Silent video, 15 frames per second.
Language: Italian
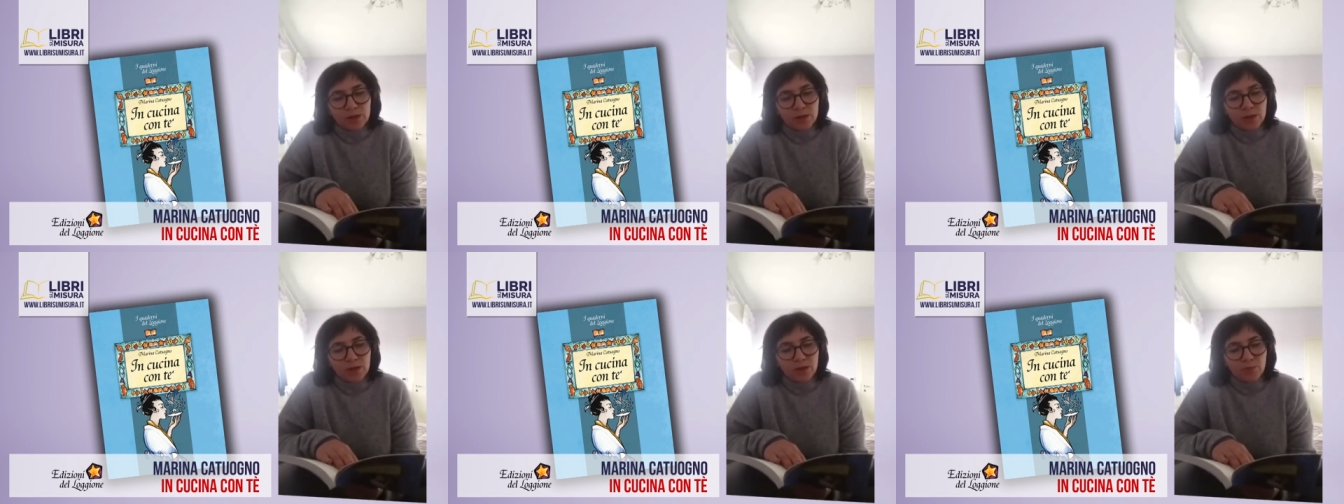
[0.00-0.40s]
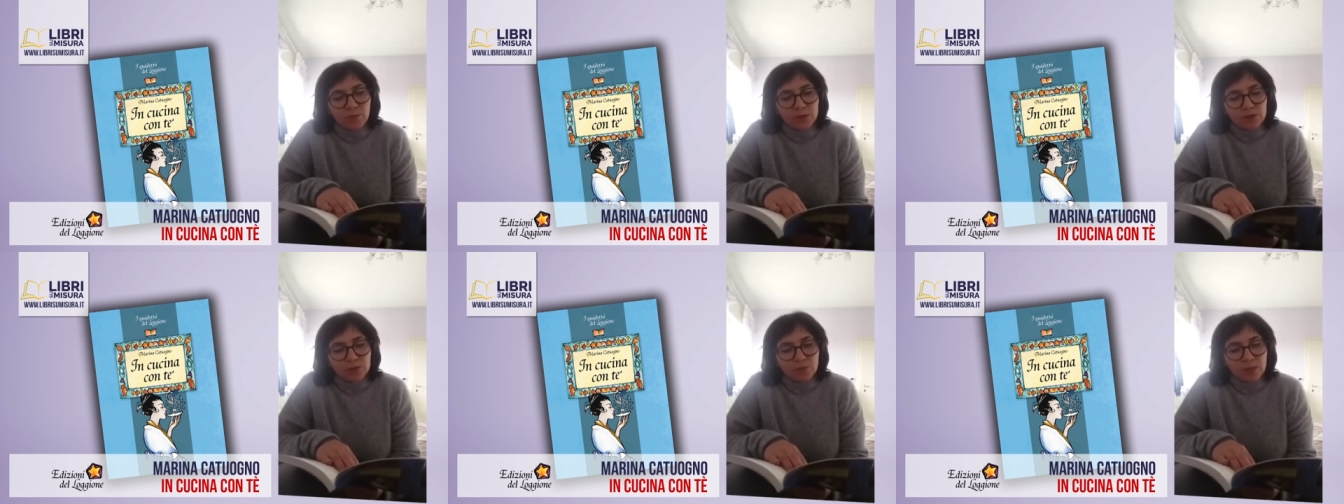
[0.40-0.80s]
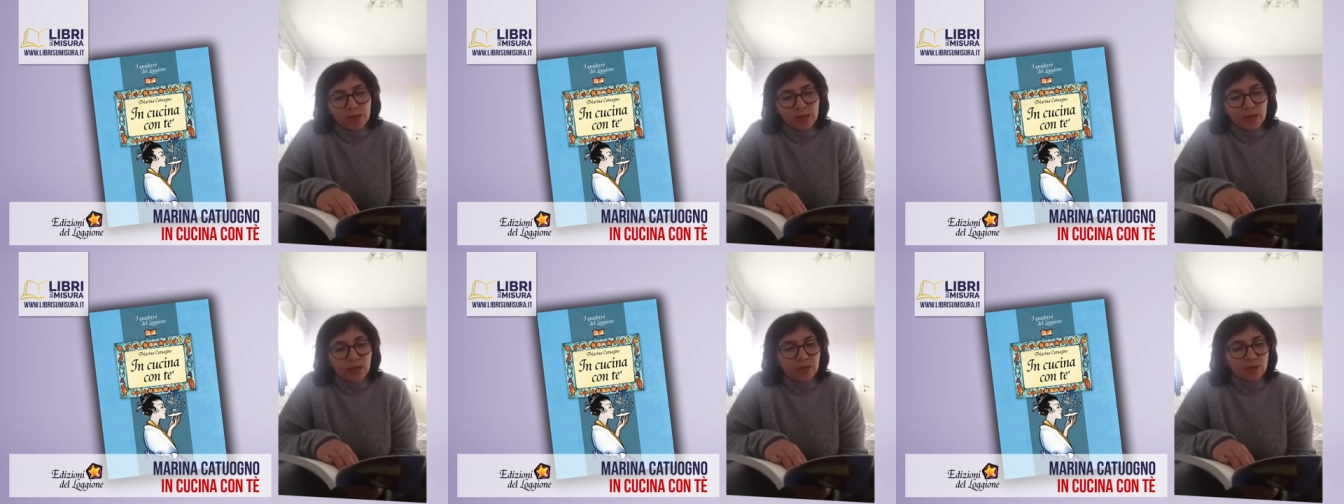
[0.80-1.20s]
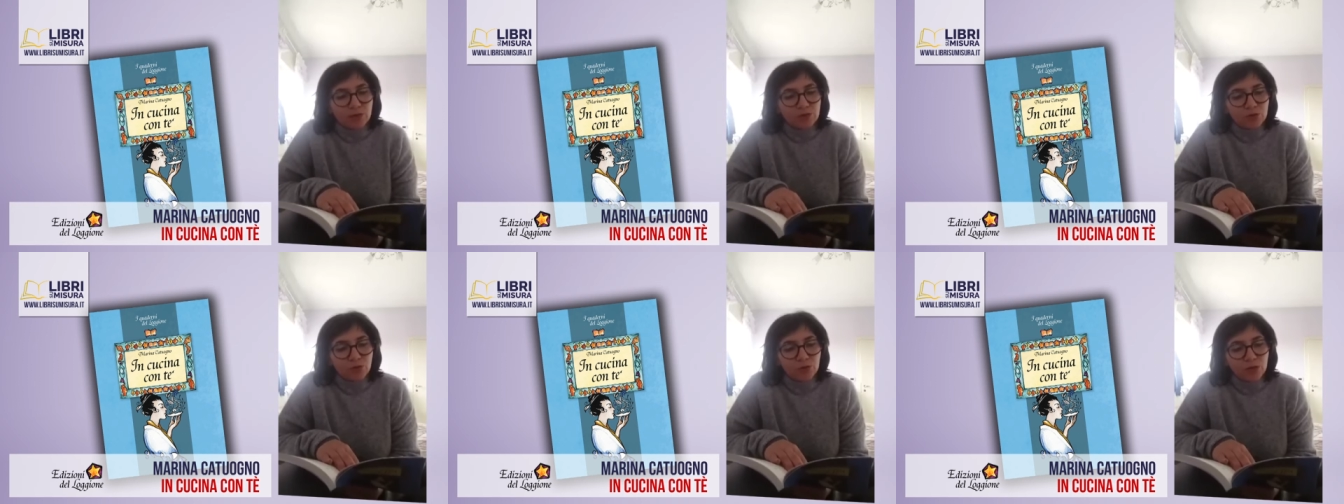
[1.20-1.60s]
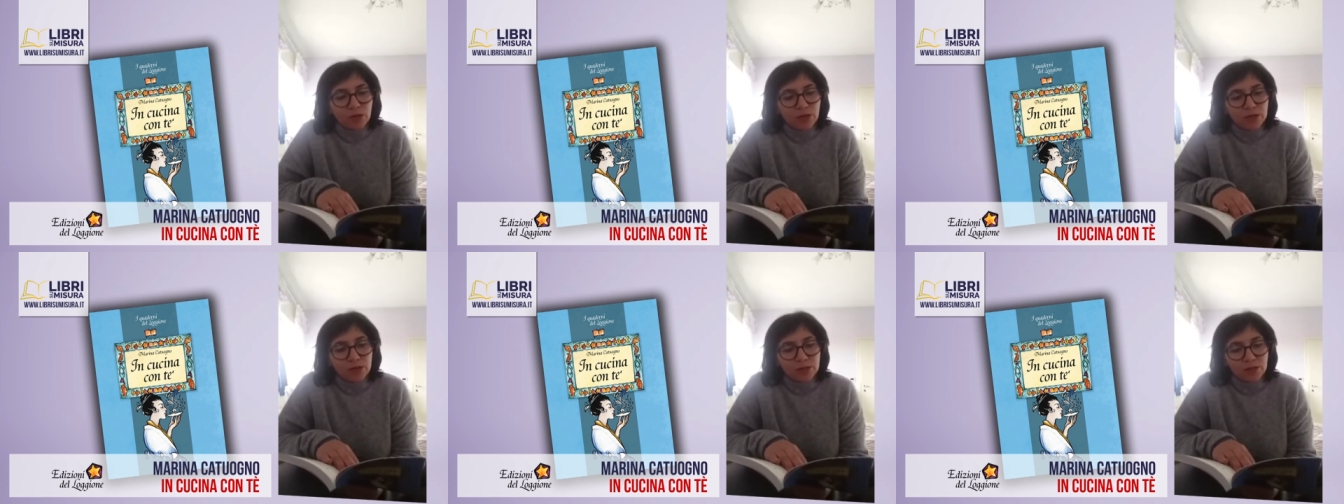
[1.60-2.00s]
Pashmina arancione di
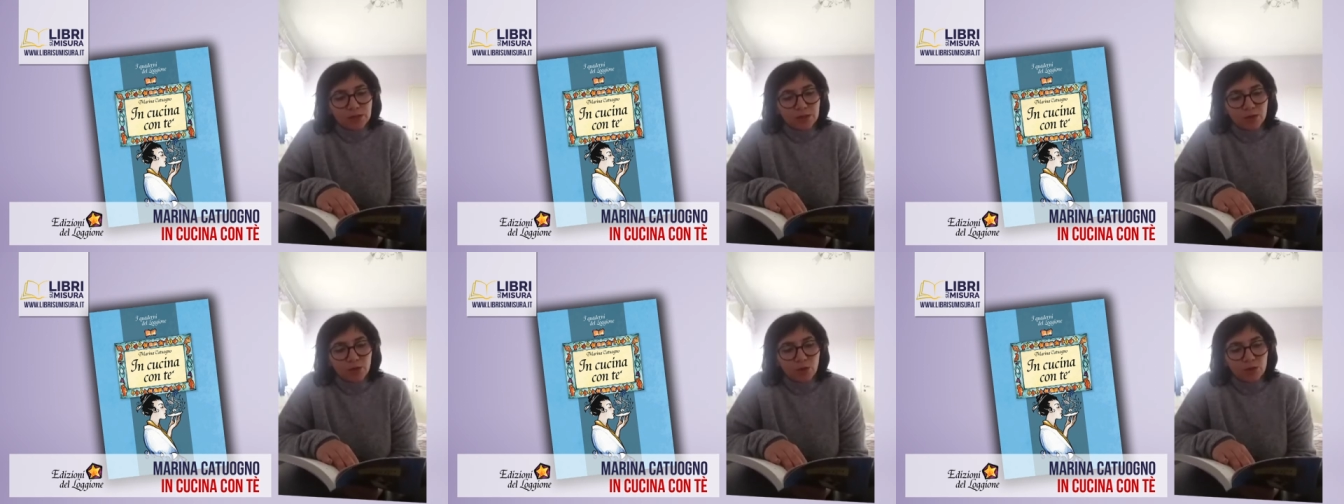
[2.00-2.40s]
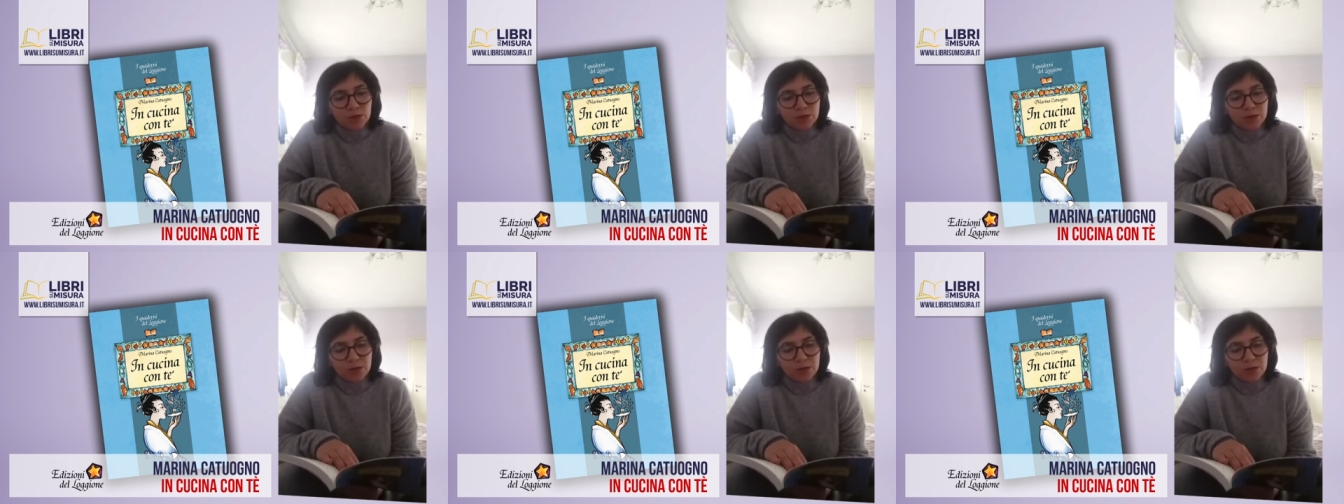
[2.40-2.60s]
seta cotta,